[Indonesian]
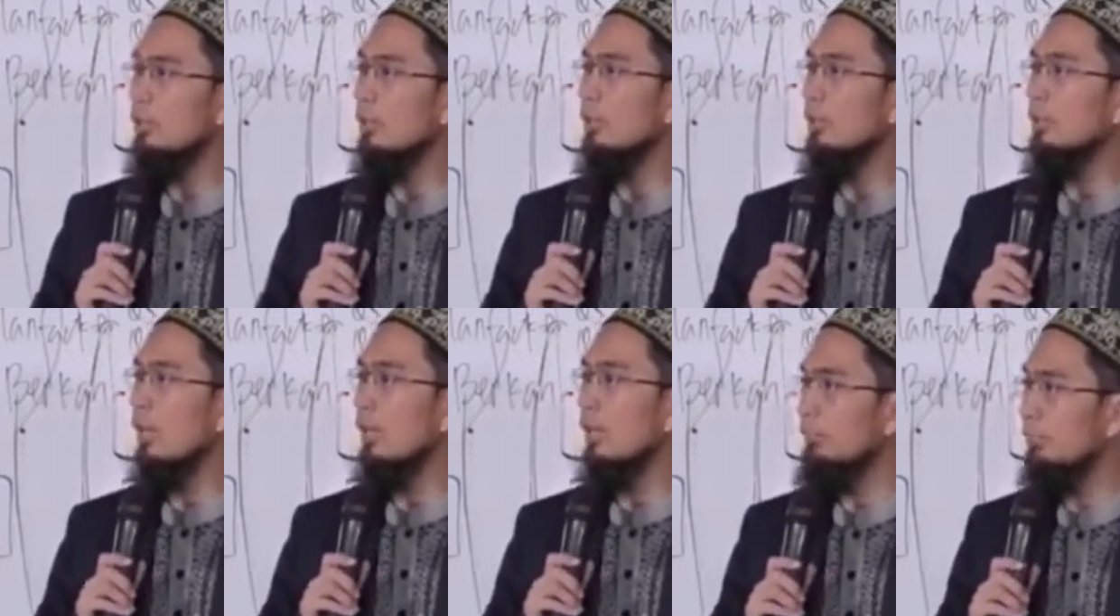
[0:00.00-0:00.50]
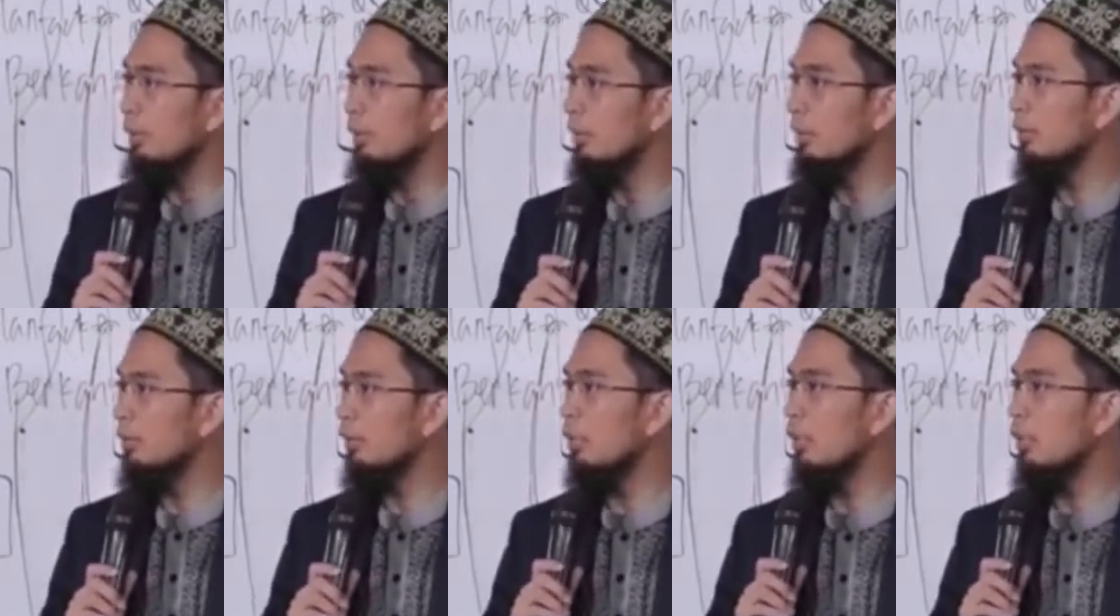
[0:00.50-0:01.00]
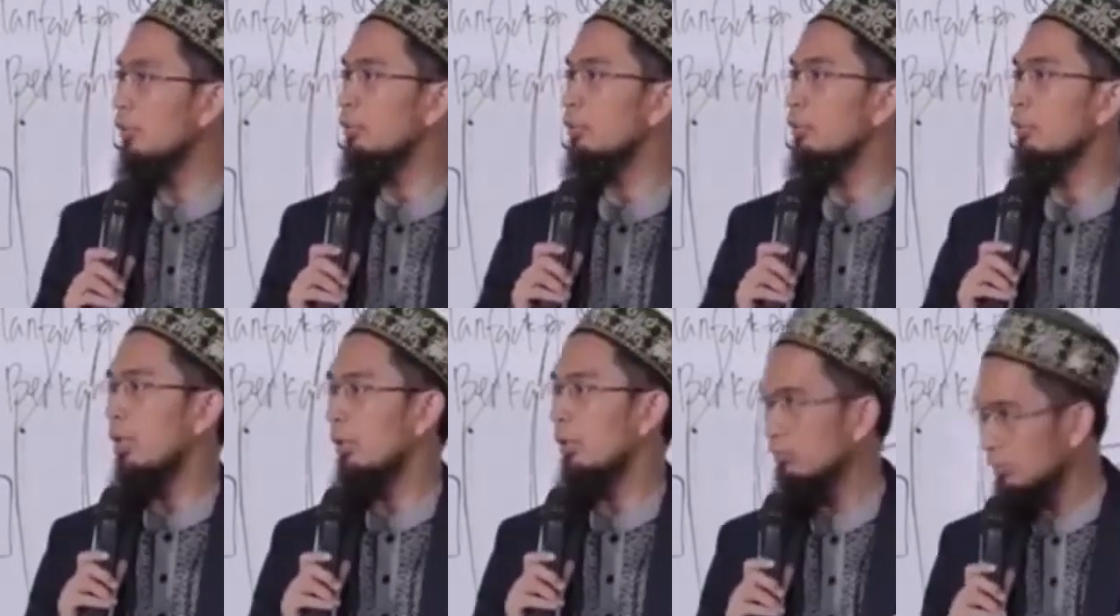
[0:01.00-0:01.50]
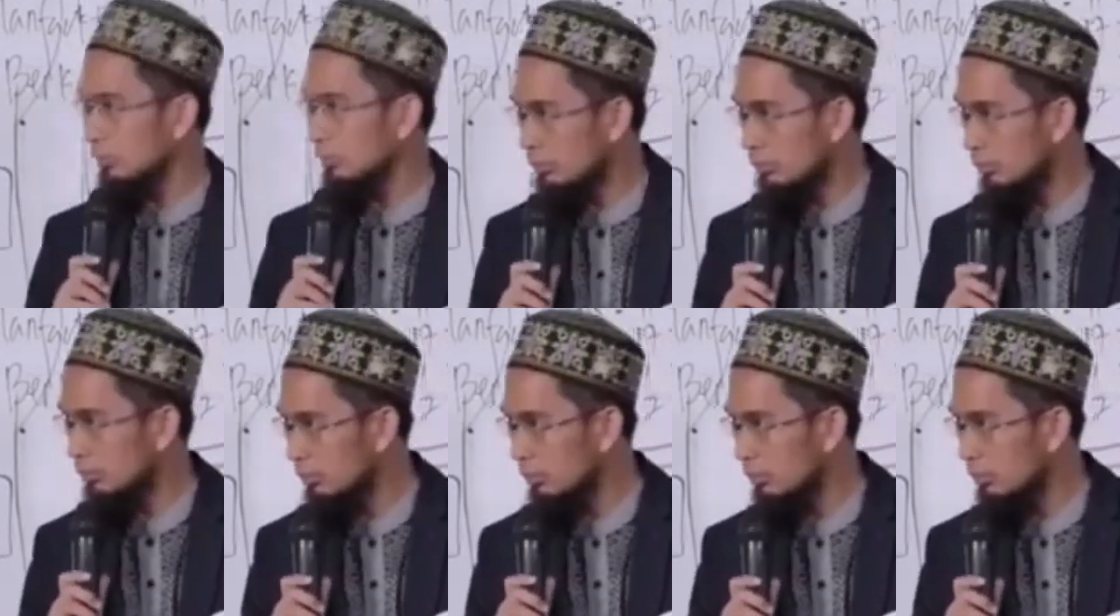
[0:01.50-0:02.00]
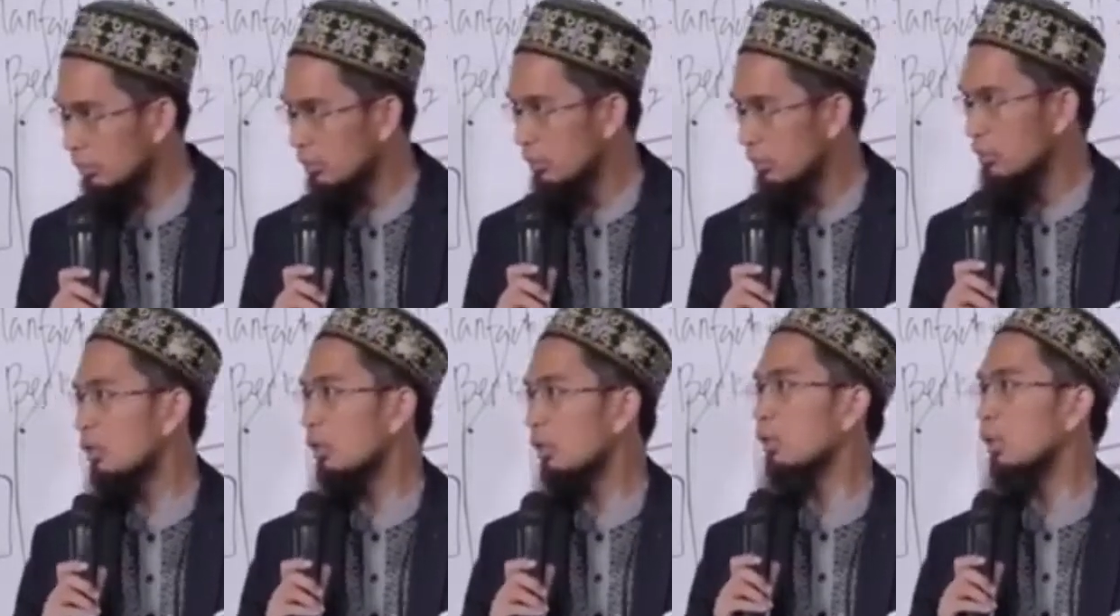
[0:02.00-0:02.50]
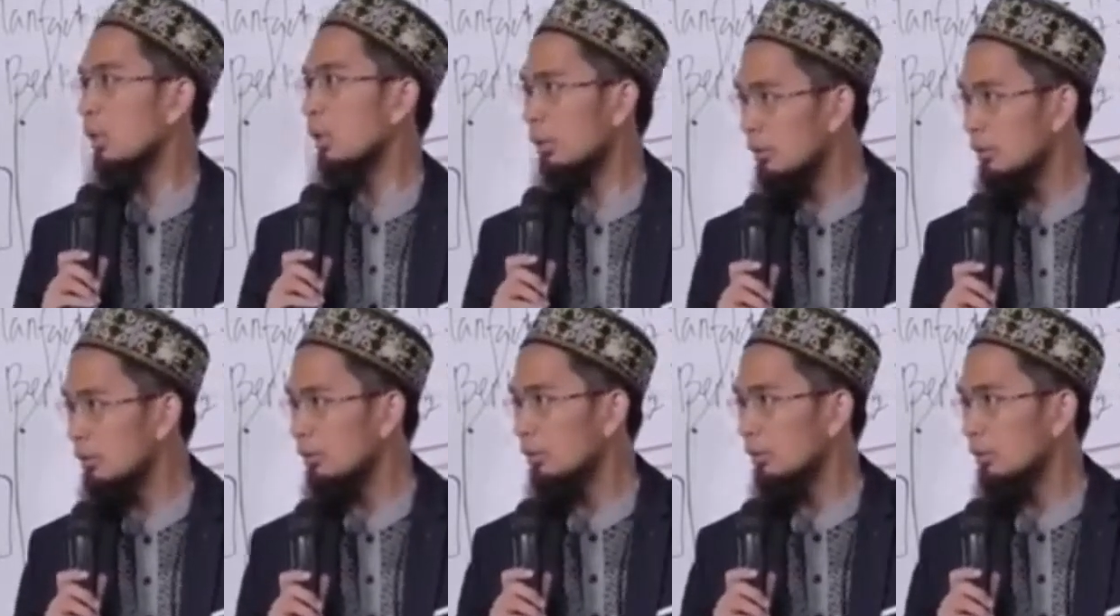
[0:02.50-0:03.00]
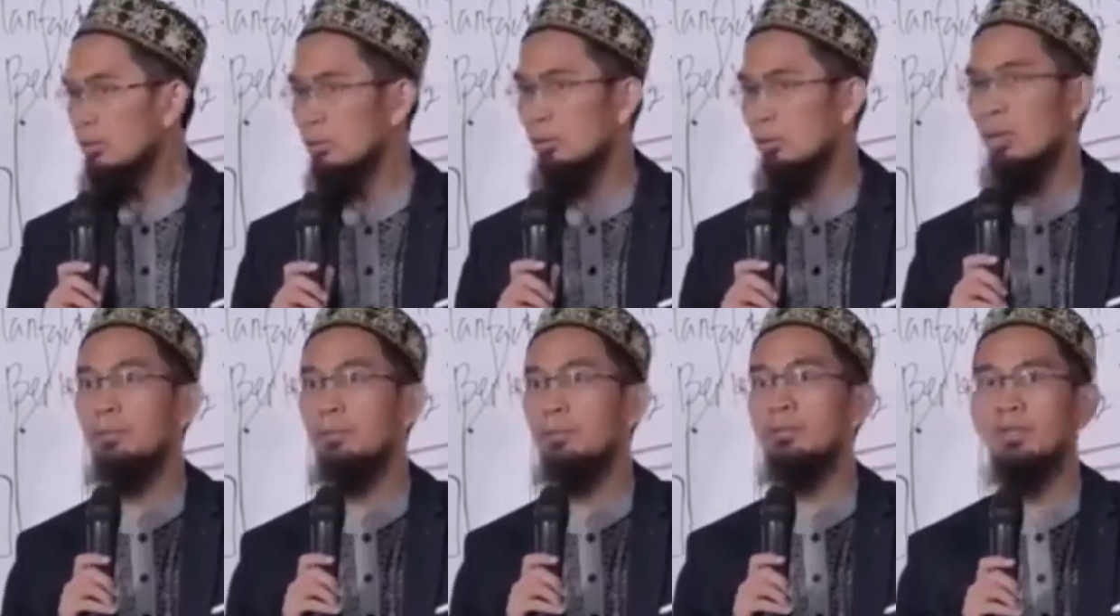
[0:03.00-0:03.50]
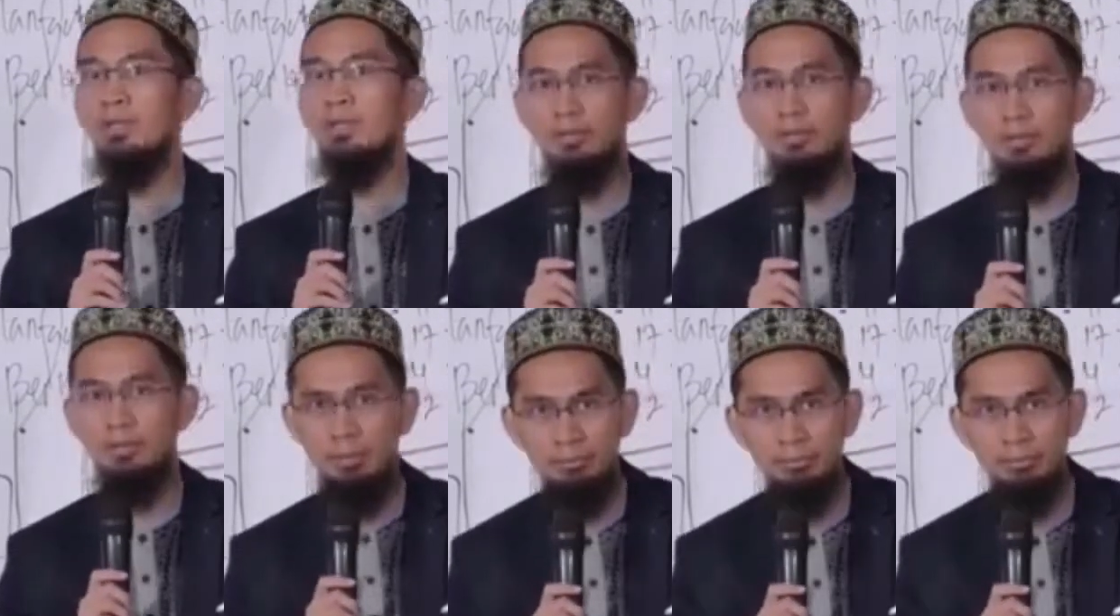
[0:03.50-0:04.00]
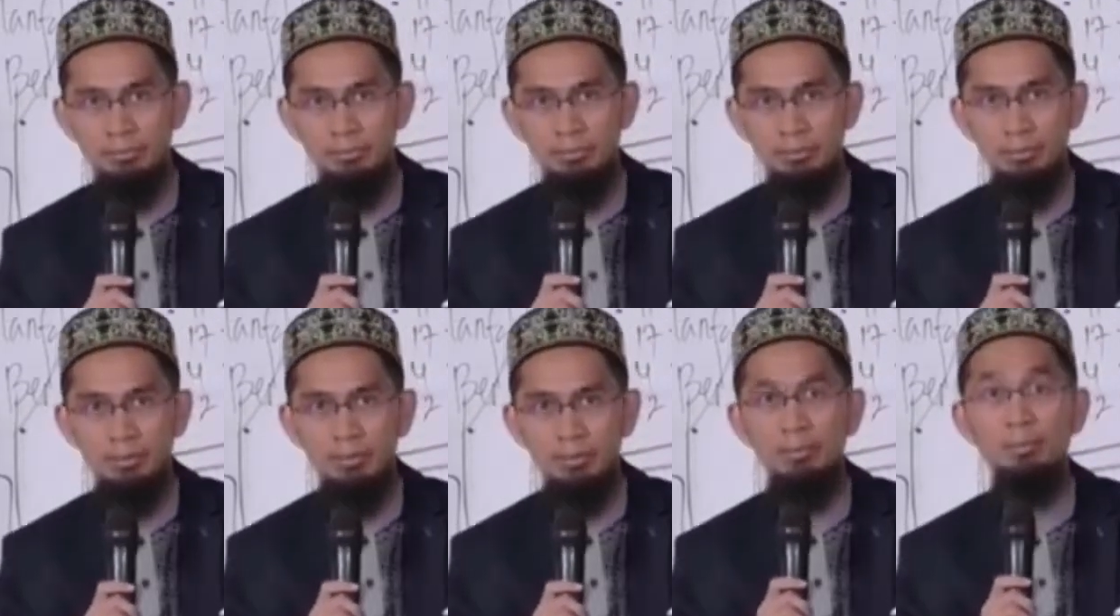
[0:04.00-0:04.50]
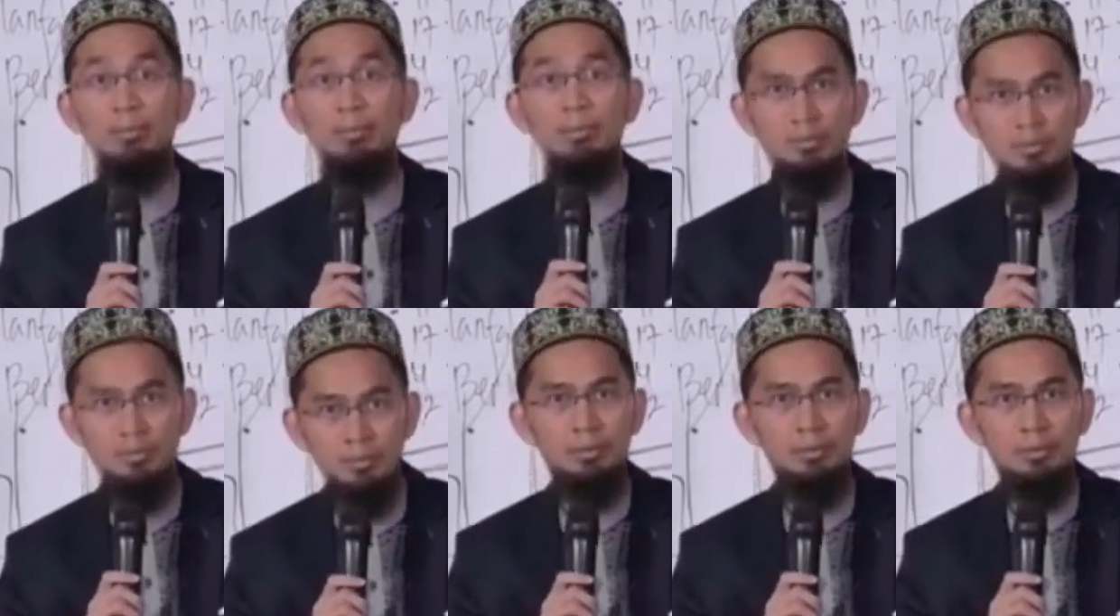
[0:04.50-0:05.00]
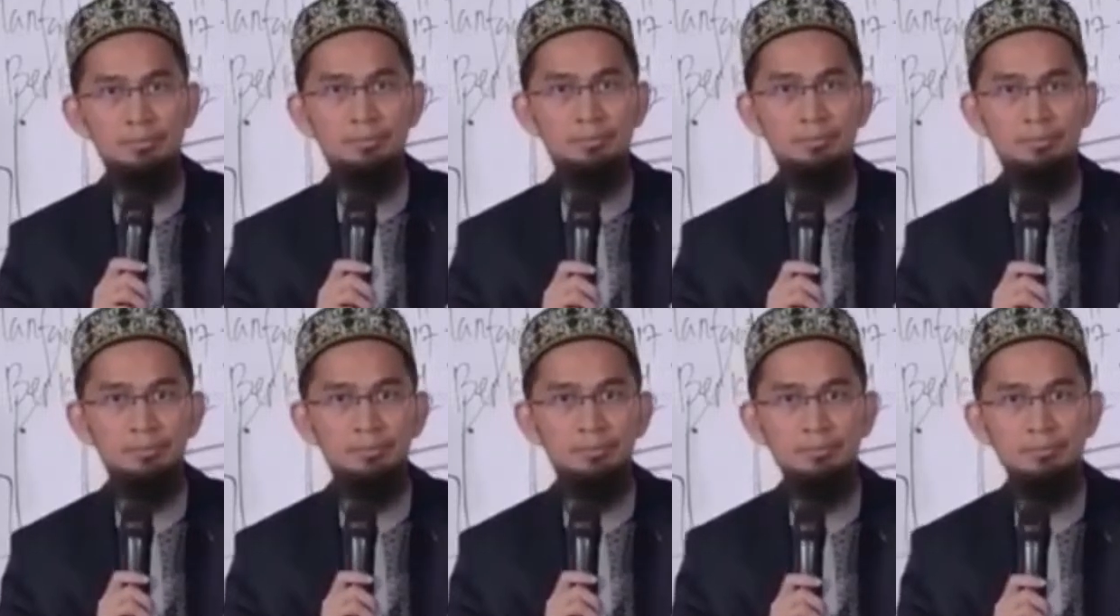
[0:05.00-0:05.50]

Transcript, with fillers: sudah diambil 30 tahun, satu hari, 23 jam, 15 menit.